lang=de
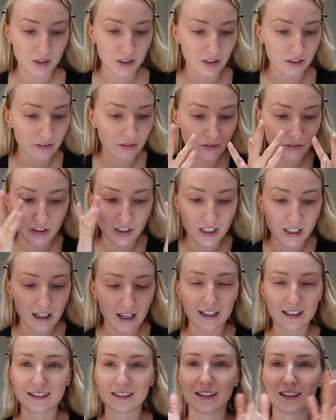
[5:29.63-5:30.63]
Irgendwie
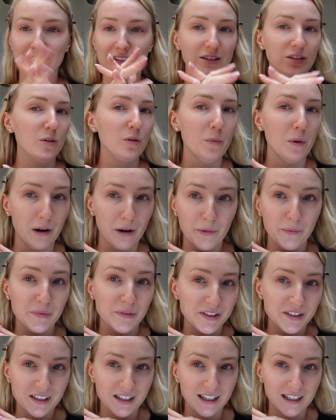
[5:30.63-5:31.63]
hat das überhaupt
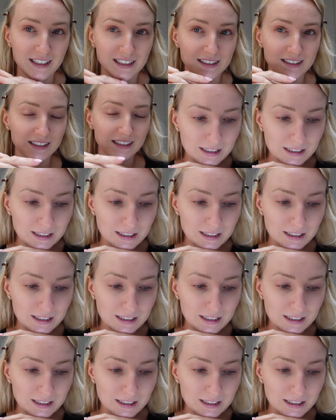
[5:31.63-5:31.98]
nicht gehalten.